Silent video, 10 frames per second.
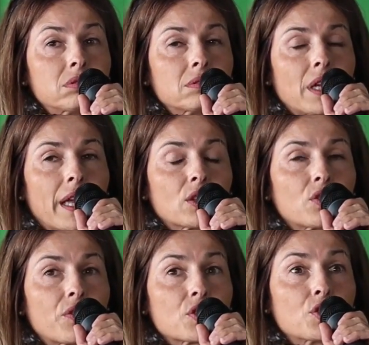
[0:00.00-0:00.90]
Y
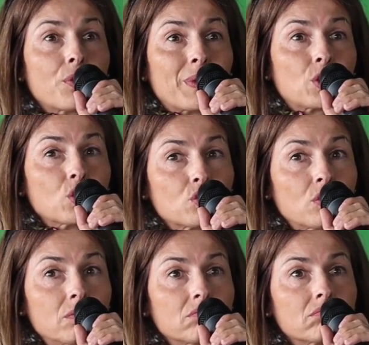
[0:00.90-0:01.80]
entonces yo meto
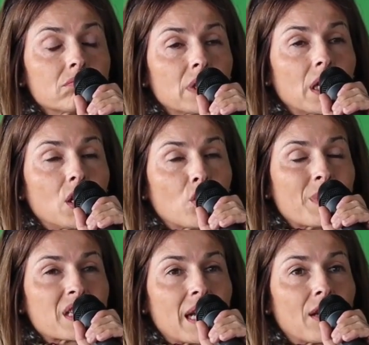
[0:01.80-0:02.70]
otro y no me
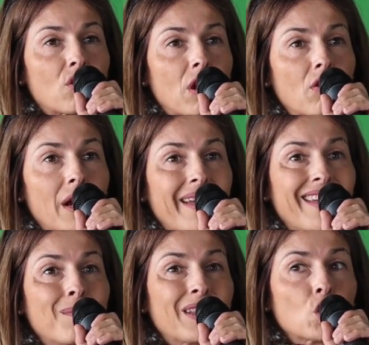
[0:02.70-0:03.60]
sale Coca-Cola. Y
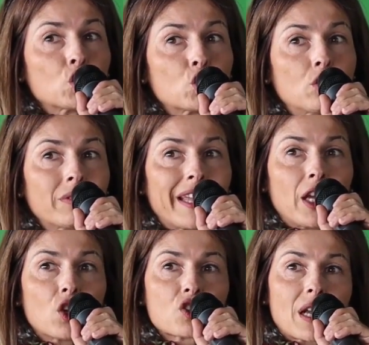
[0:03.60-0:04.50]
meto otro y
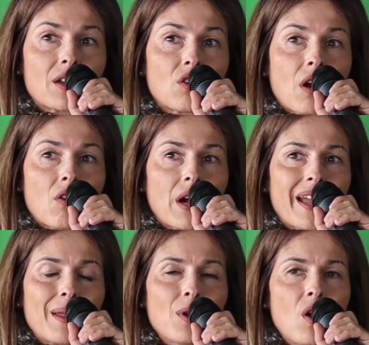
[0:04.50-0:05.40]
no sale Coca-Cola.
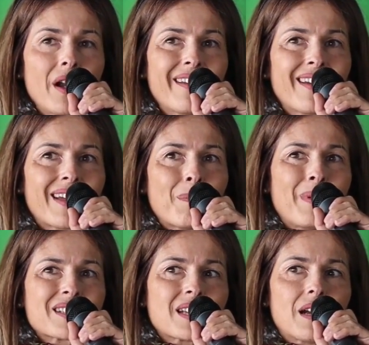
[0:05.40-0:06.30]
Y veo a alguien que pasa lo